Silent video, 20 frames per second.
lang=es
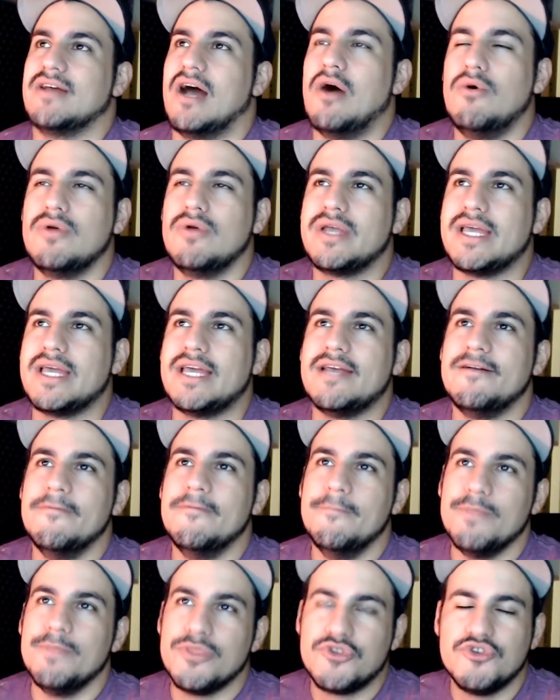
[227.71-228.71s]
Aunque
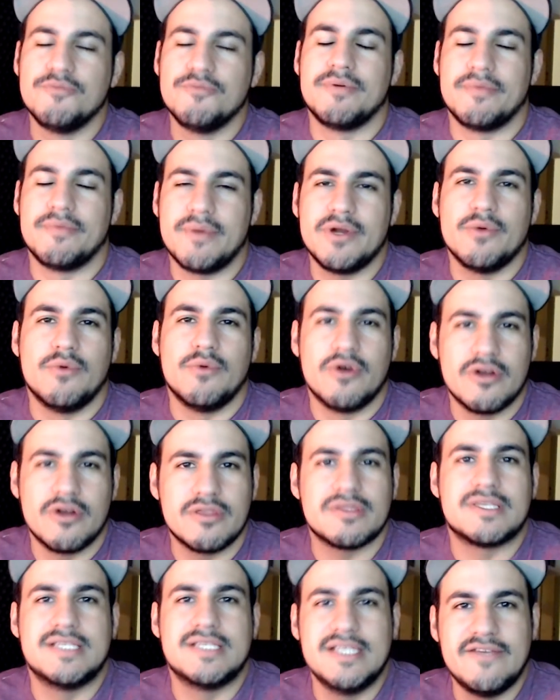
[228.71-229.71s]
Super Mario
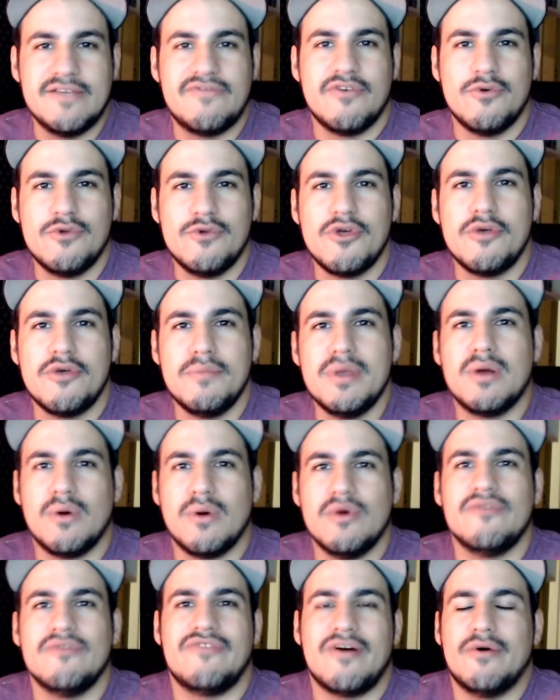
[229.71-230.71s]
World sí fue uno de mis
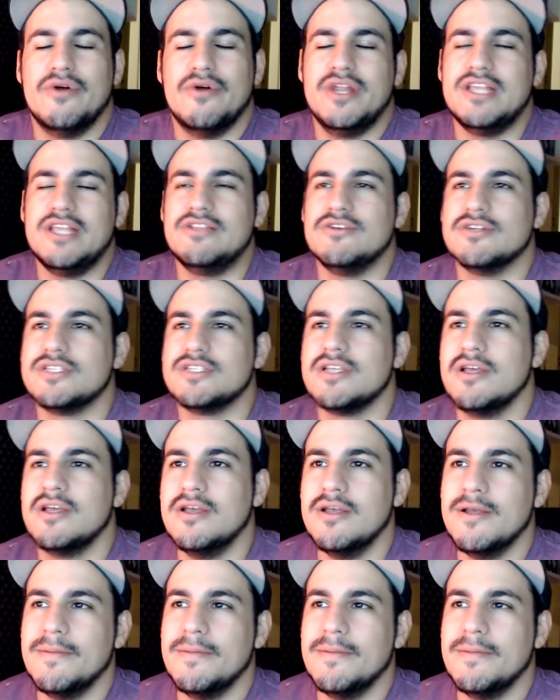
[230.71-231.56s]
juegos favoritos.